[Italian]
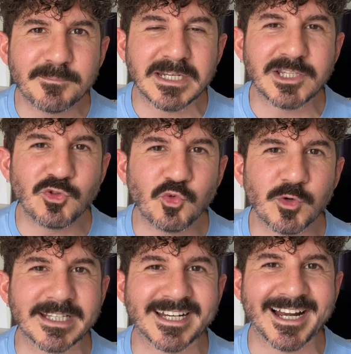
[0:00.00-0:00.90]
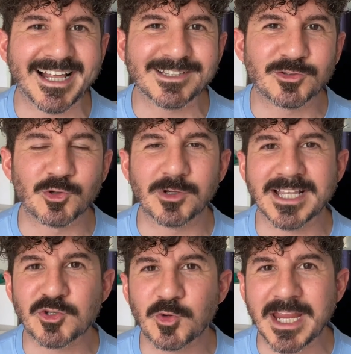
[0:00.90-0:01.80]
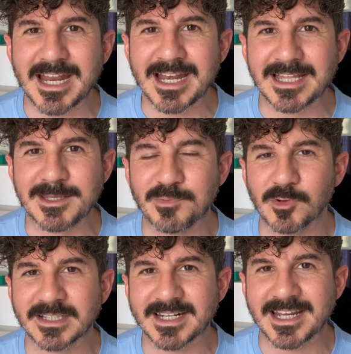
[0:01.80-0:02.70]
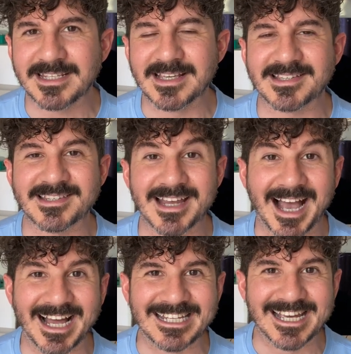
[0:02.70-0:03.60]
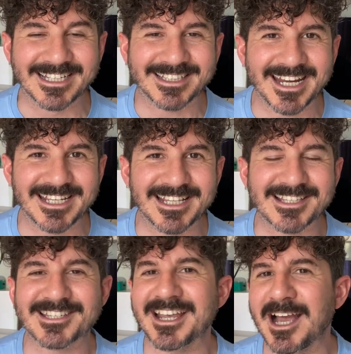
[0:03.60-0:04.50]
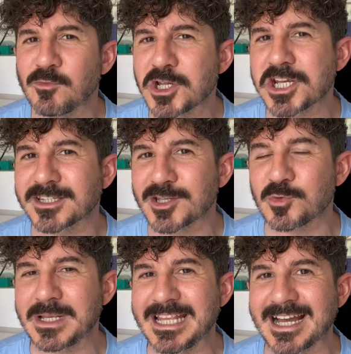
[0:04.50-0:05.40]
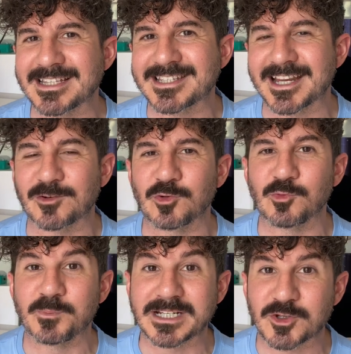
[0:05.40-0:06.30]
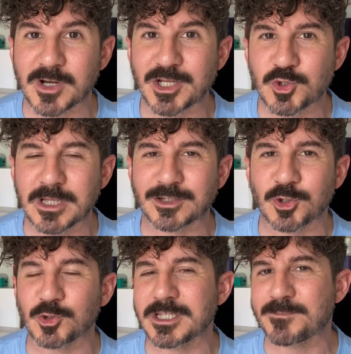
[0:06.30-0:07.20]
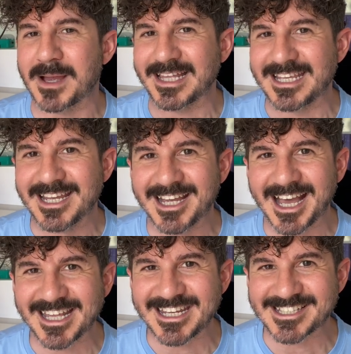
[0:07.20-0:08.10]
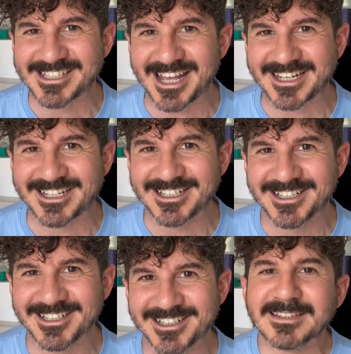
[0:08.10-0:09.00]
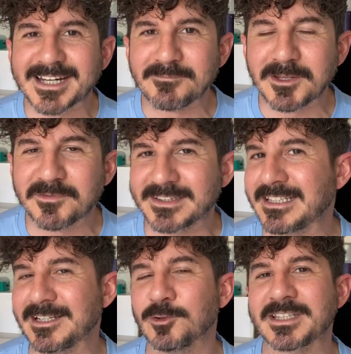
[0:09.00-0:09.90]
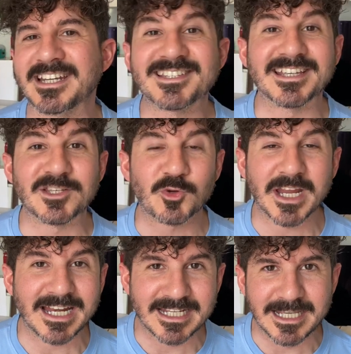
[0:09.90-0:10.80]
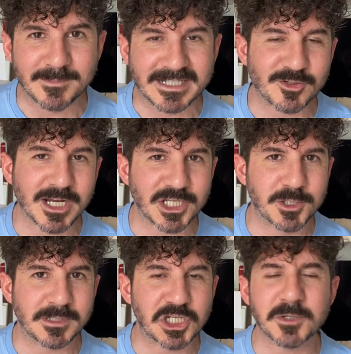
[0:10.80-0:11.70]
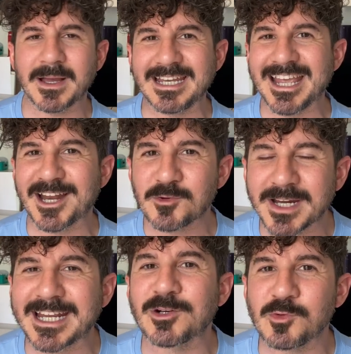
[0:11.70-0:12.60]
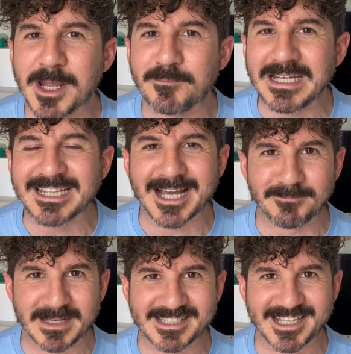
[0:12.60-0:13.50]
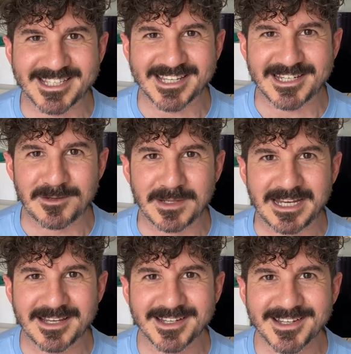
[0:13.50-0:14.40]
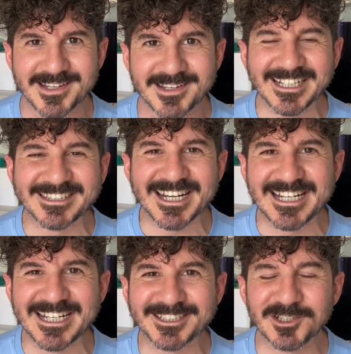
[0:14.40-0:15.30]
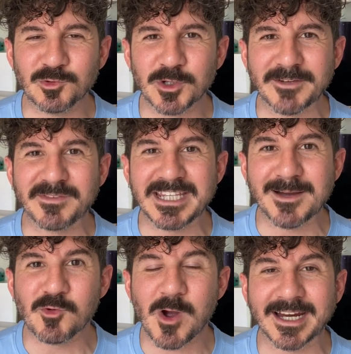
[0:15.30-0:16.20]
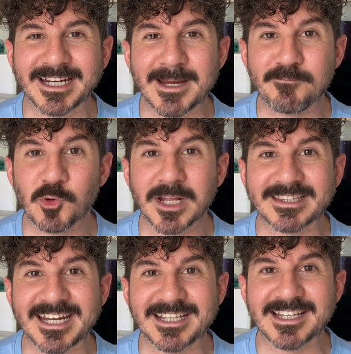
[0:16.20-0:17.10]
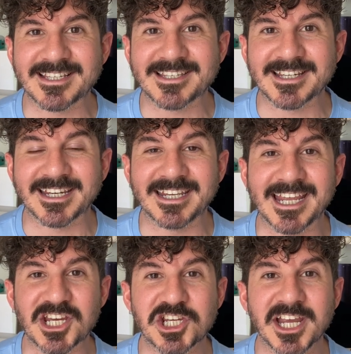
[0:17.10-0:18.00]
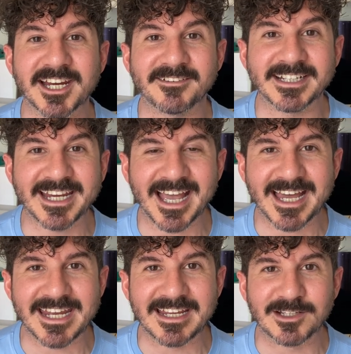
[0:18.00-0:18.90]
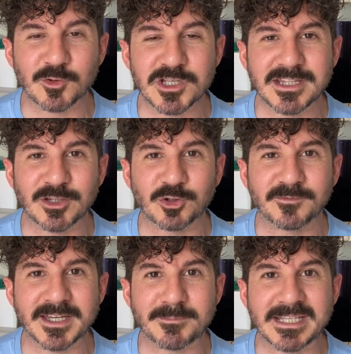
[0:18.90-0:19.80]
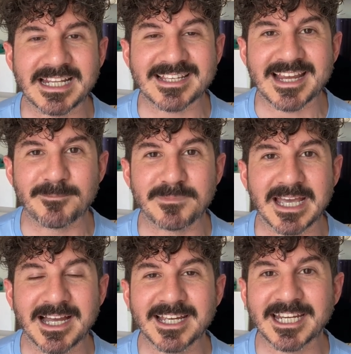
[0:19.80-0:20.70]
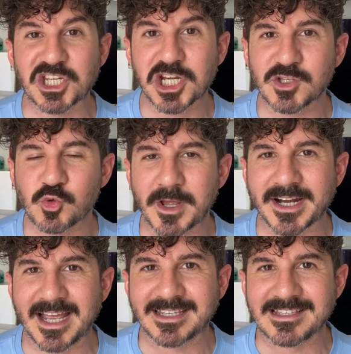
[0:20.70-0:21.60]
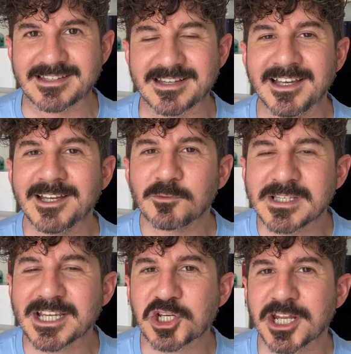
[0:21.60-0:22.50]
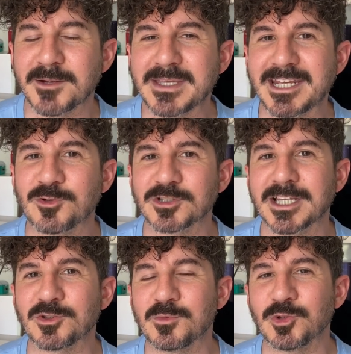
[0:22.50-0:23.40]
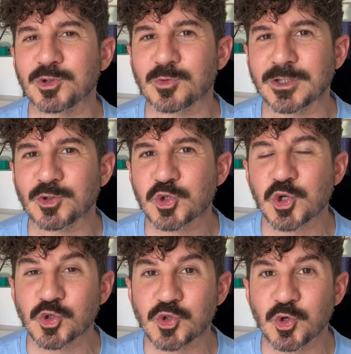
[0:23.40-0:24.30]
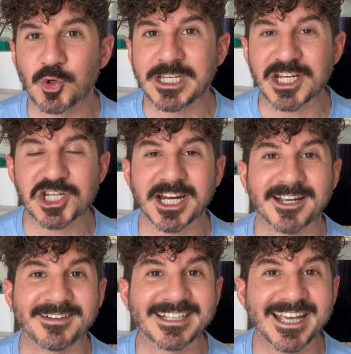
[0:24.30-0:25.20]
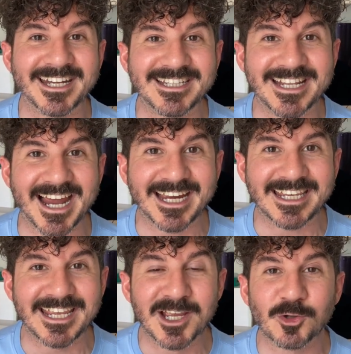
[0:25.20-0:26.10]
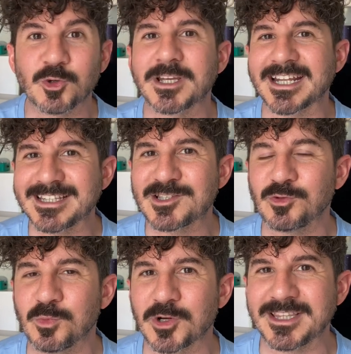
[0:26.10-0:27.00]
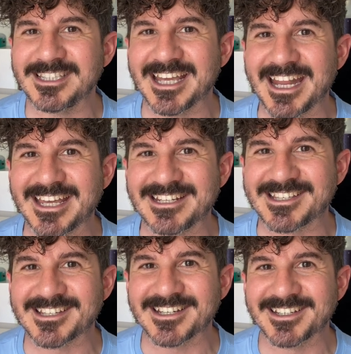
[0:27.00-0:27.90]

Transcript: libri di Dune, tra l'altro, la sorella di Paul Atreides, Alia Atreides, ha una certa somiglianza con un personaggio del Trono di Spade, Arya Stark. Entrambe infatti, oltre ad essere sorelle dei personaggi principali, hanno anche alcune abilità abbastanza simili. Nel trailer di Dune vediamo anche Paula Traders che riesce a cavalcare il cosiddetto verme della sabbia che c'è su Arrakis. Questa scena mi ha ricordato molto quando Jon Snow riesce a cavalcare i draghi con grande stupore di Daenerys.